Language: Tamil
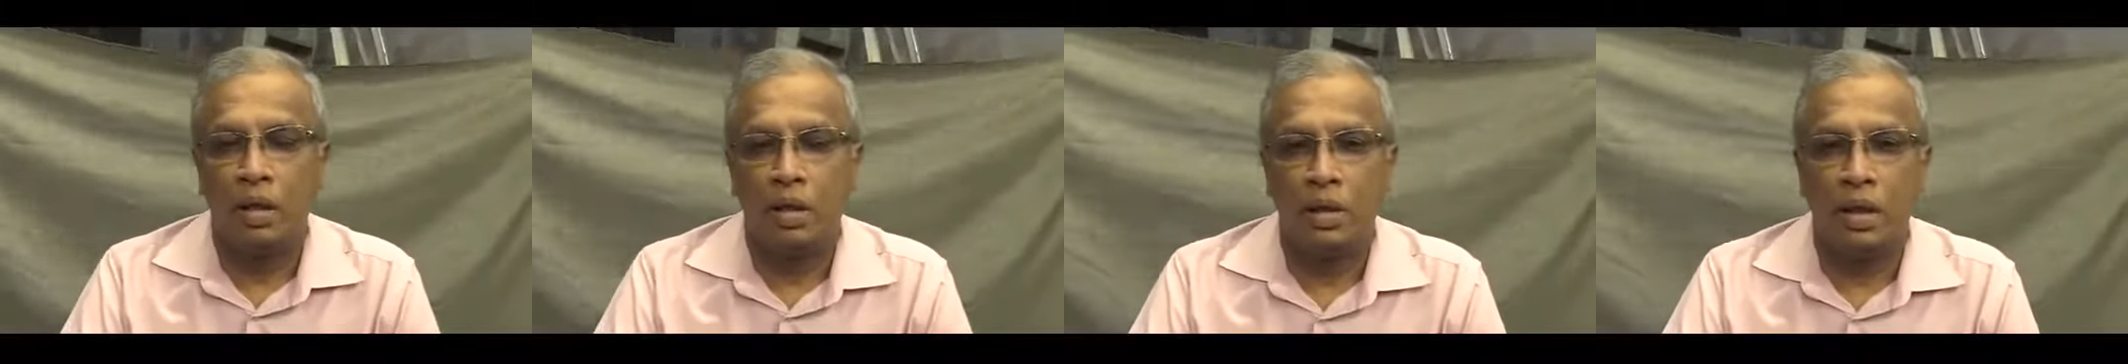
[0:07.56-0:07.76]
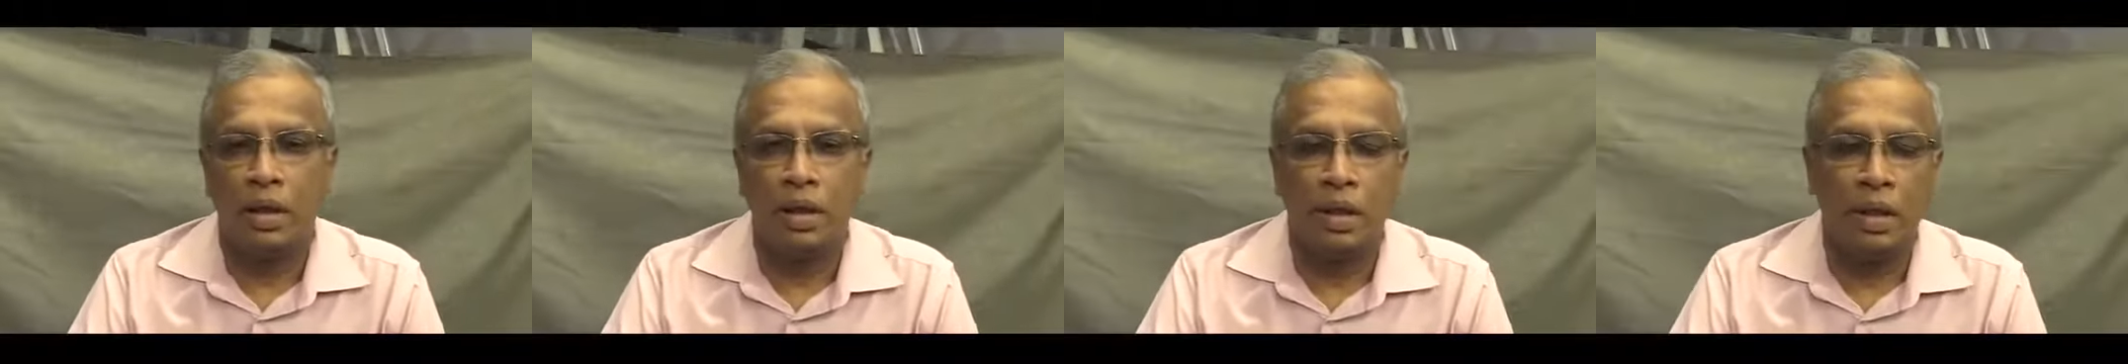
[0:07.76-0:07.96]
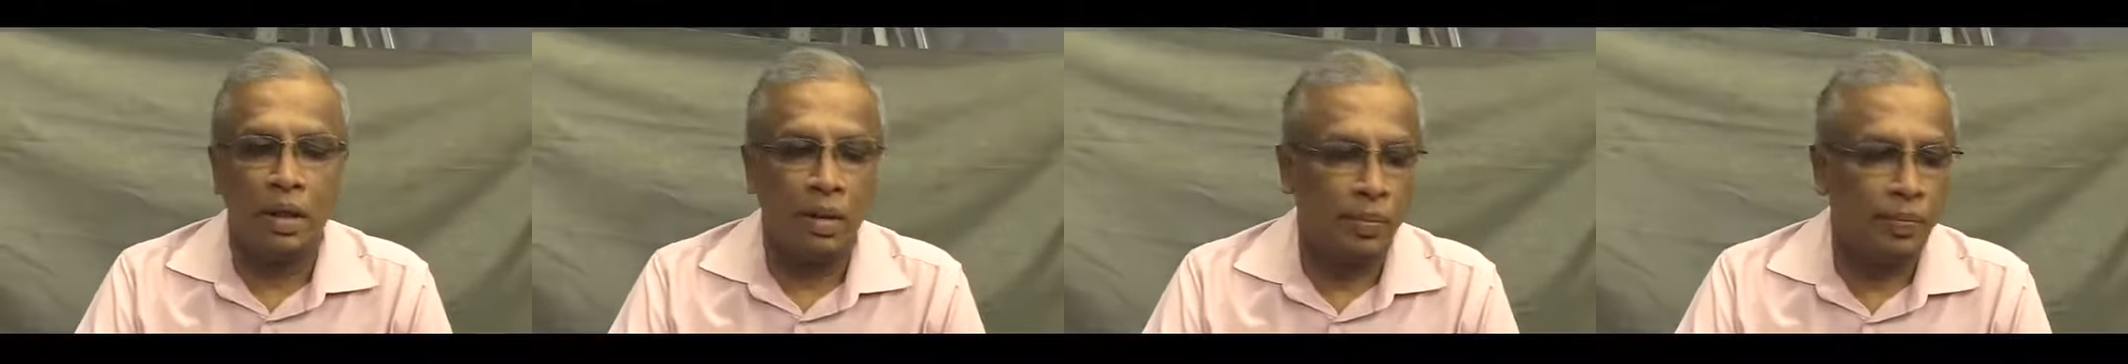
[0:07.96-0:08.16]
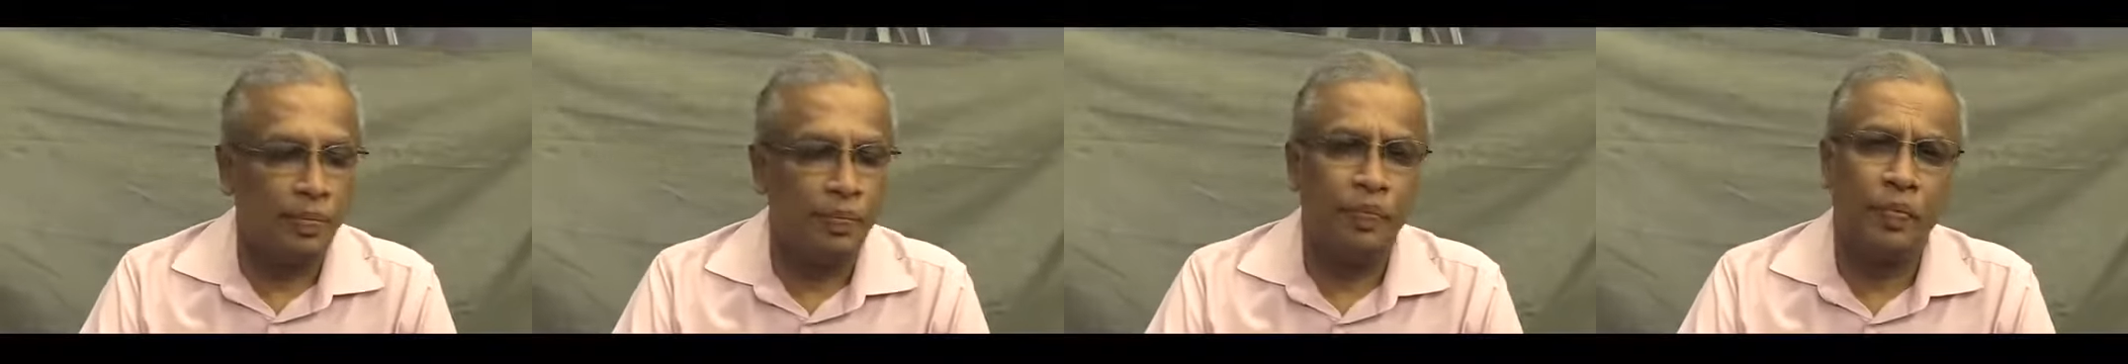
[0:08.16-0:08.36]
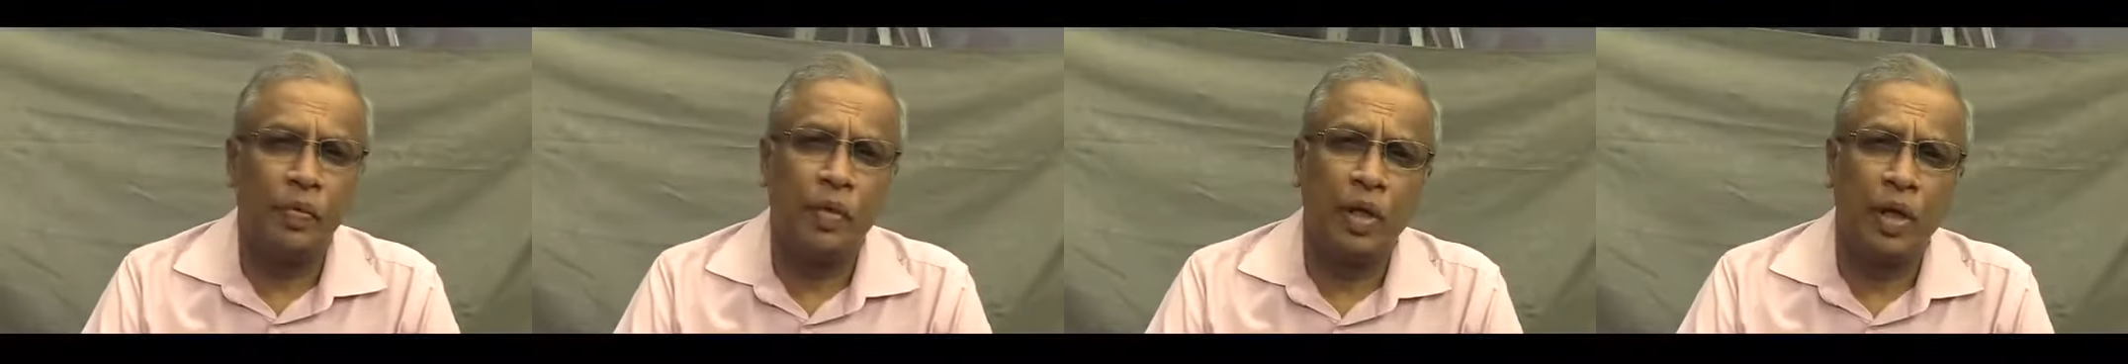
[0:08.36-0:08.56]
சென்ற
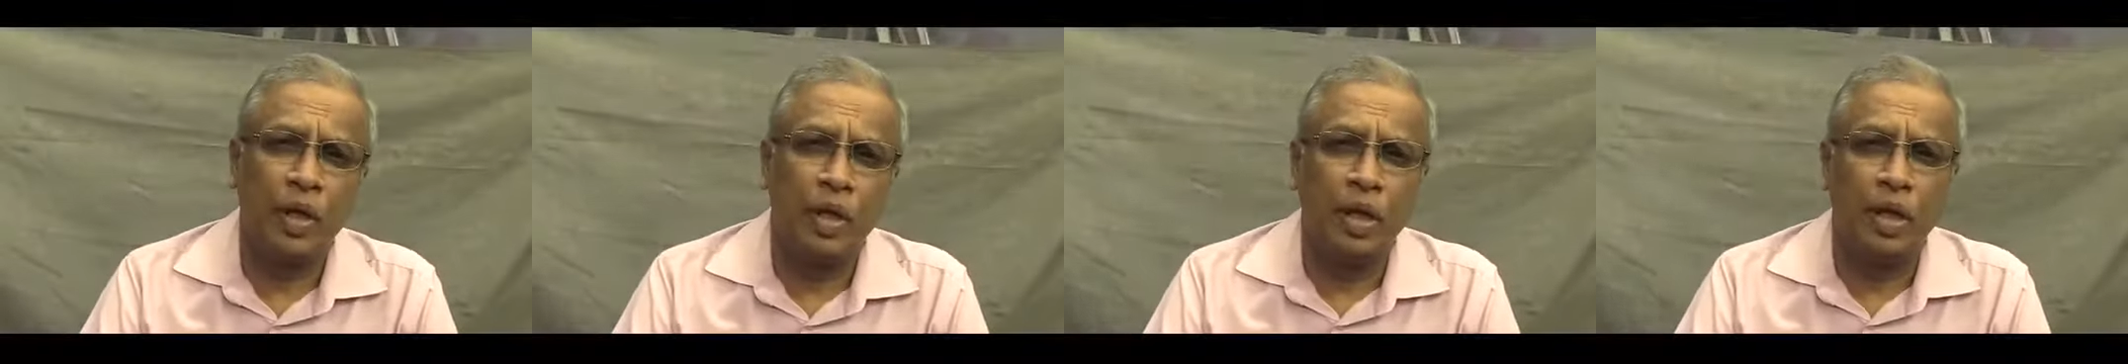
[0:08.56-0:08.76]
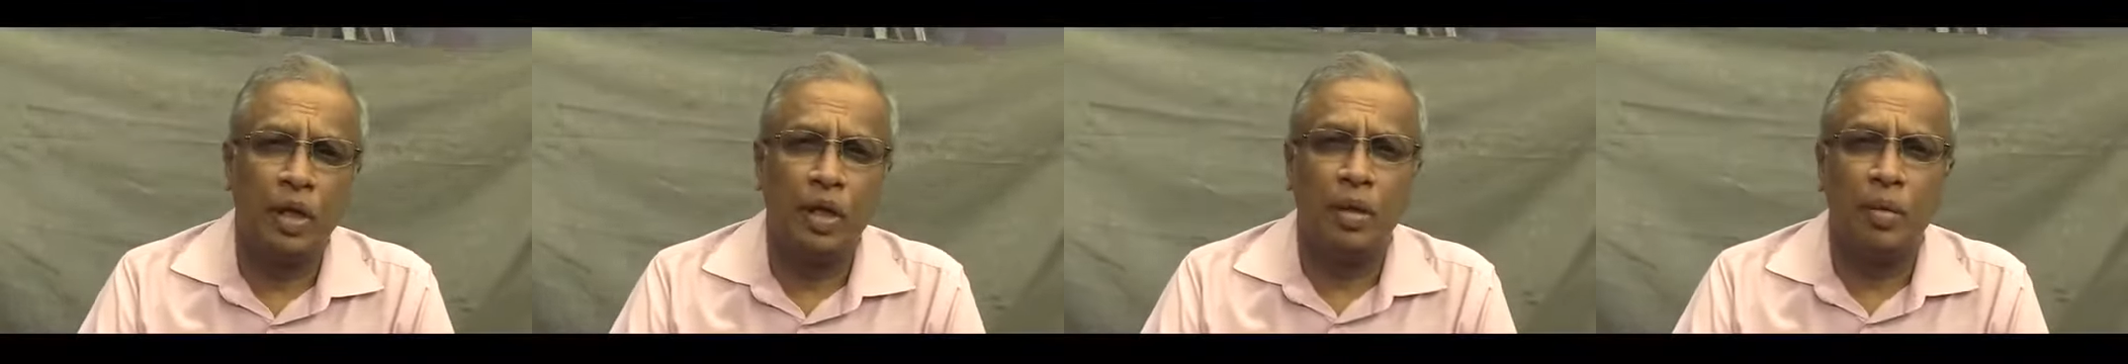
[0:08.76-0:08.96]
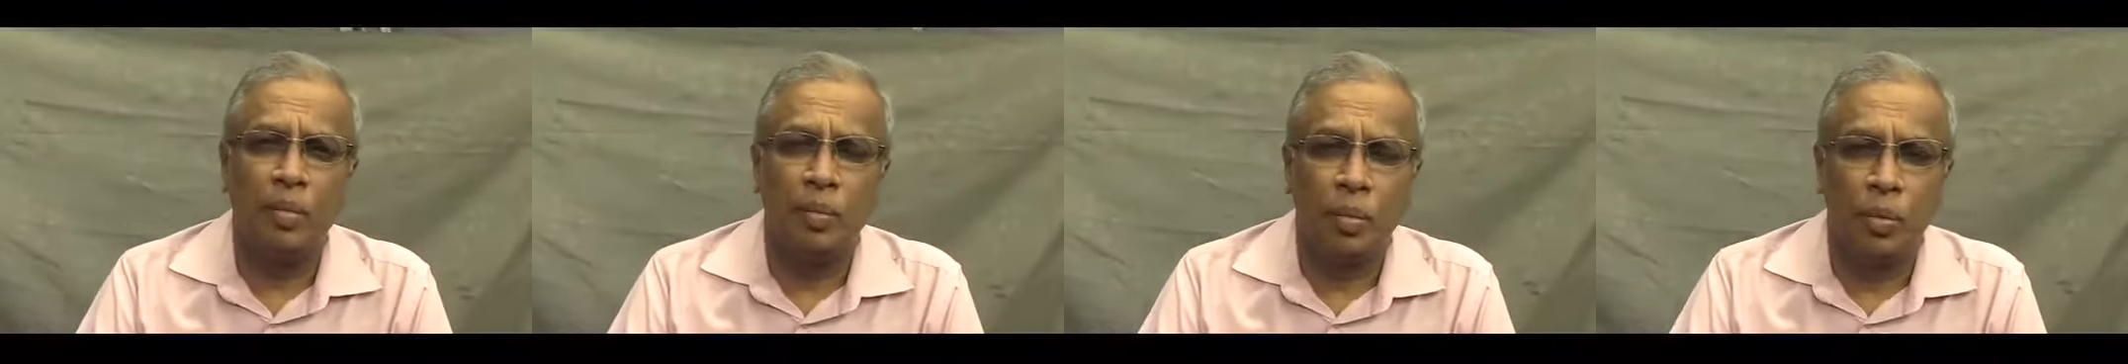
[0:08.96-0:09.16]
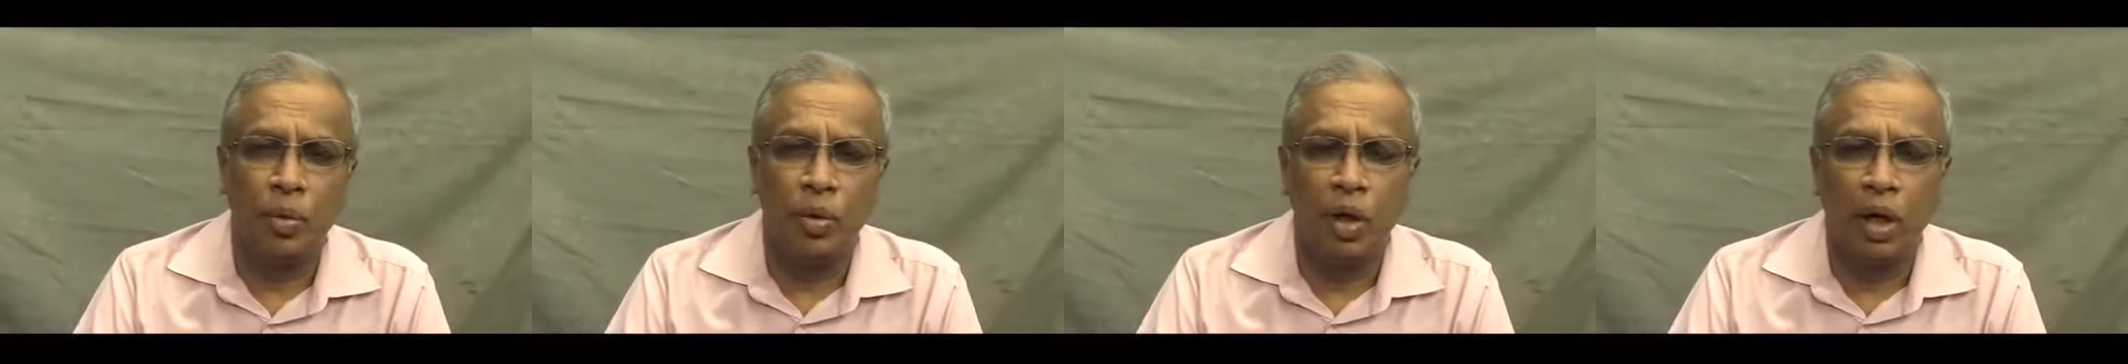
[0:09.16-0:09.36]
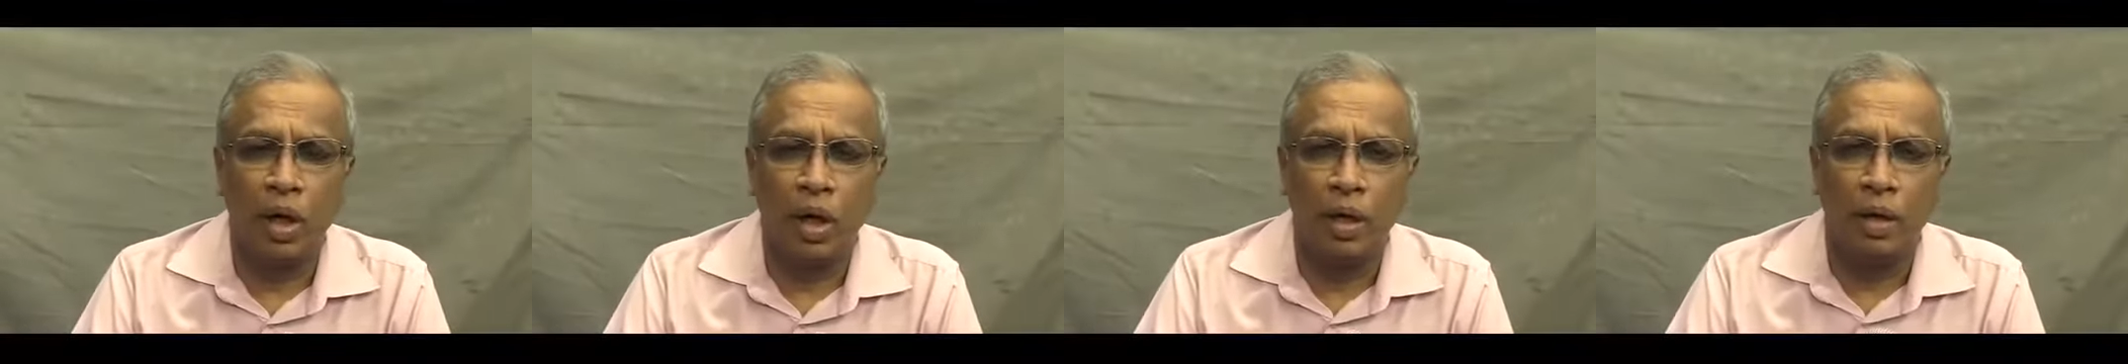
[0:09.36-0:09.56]

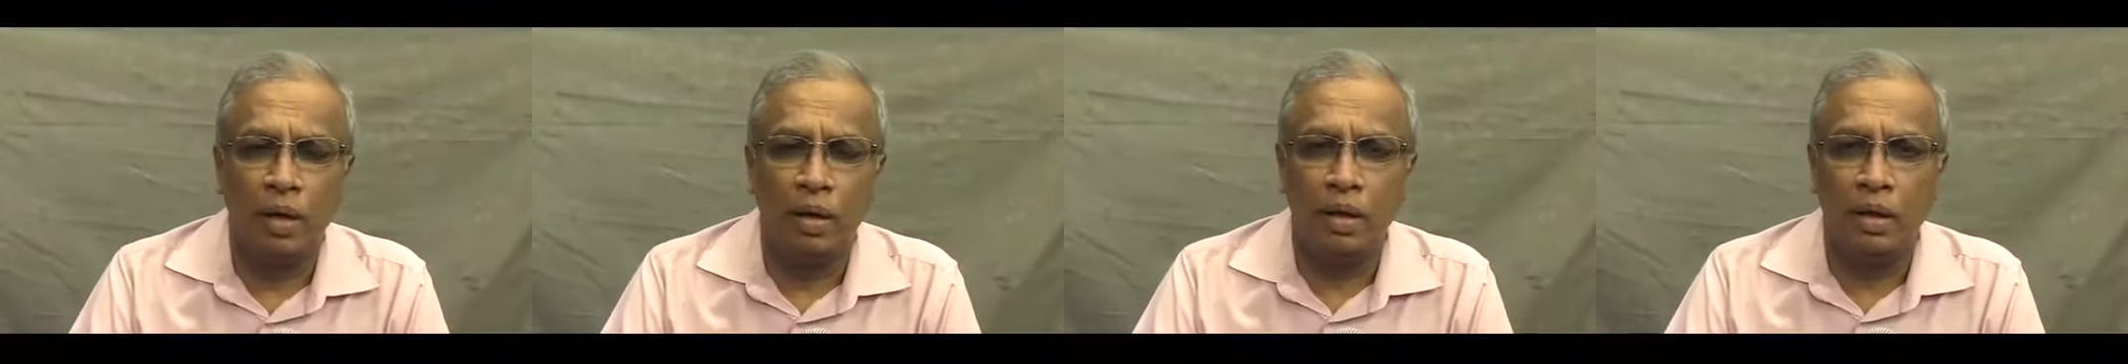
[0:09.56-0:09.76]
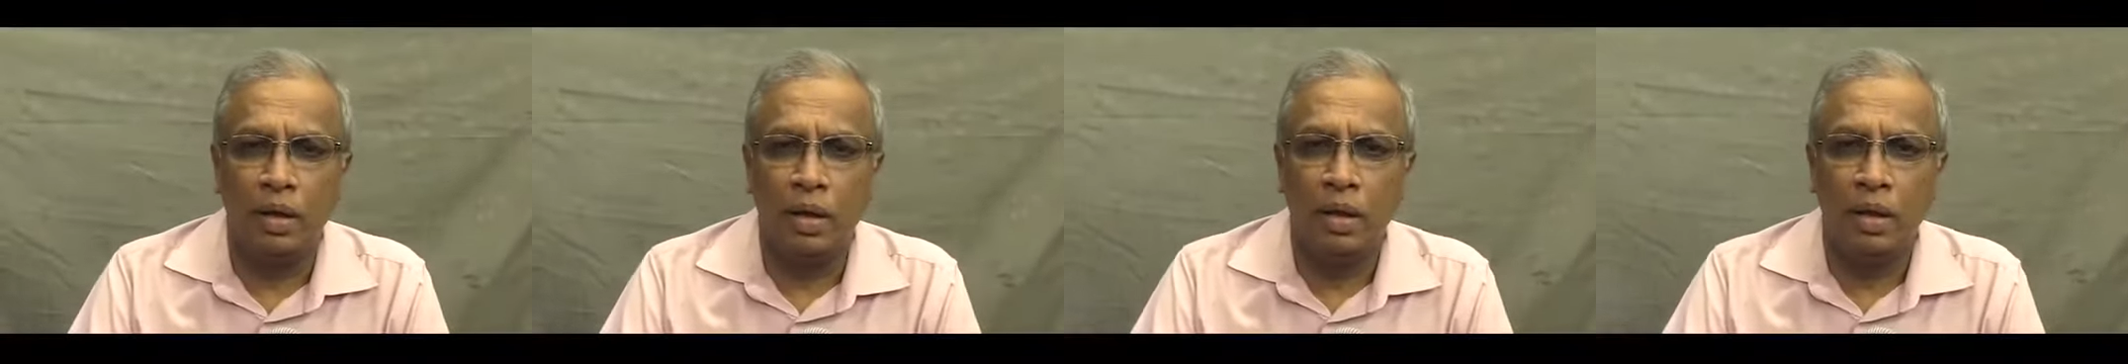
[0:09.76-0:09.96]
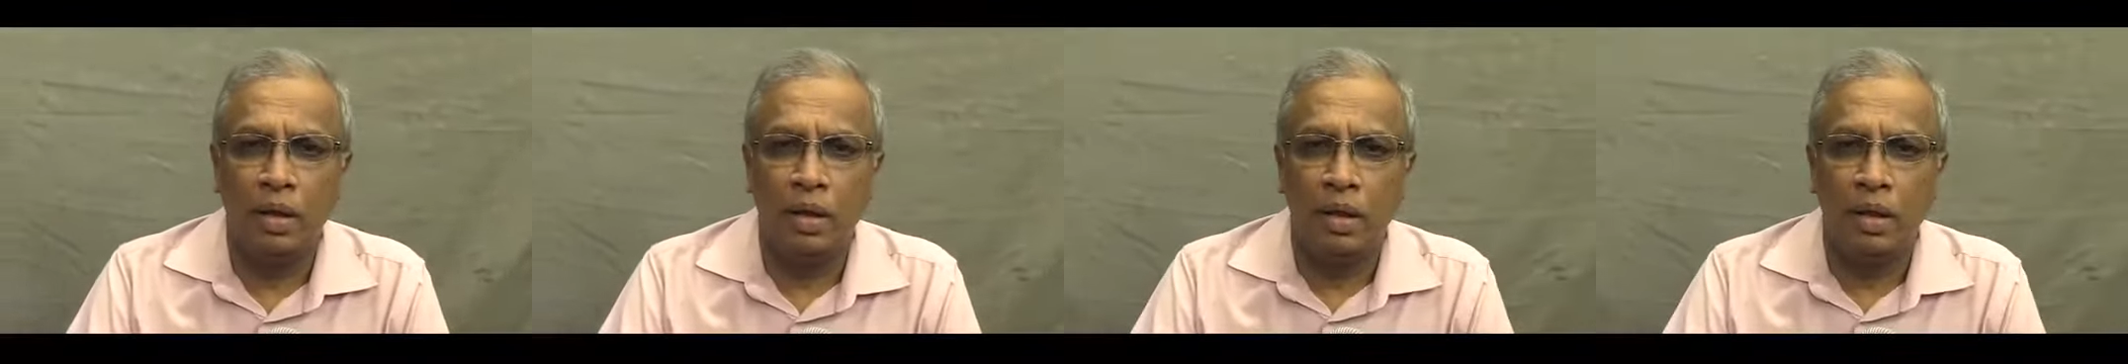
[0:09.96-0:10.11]
பொங்கல் அன்று